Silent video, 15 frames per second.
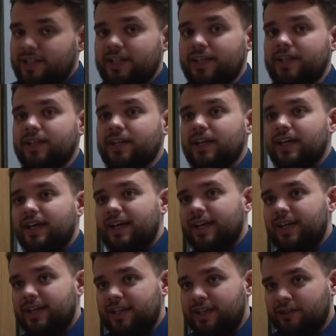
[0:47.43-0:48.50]
И
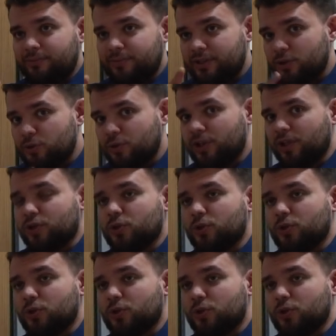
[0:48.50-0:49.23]
я вам скажу так,